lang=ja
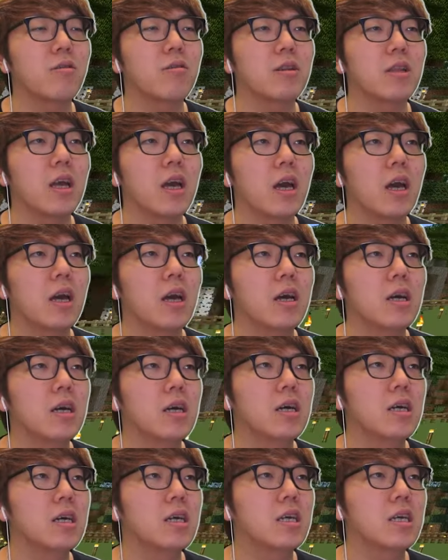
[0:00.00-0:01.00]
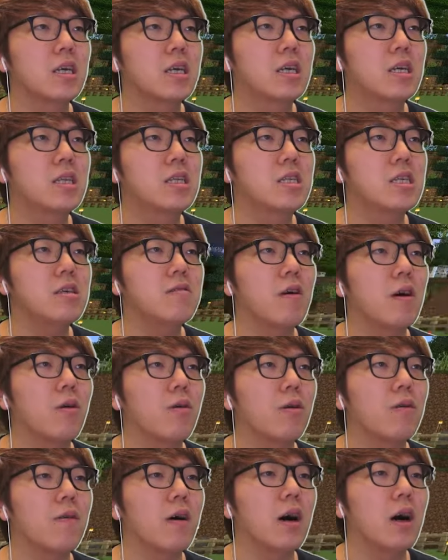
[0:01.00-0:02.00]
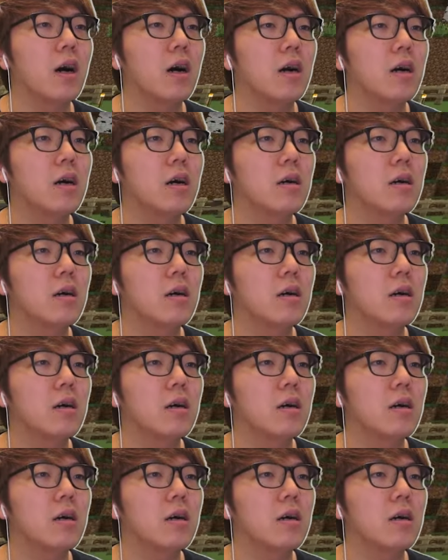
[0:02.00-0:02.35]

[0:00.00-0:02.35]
これね。きついわ、これは。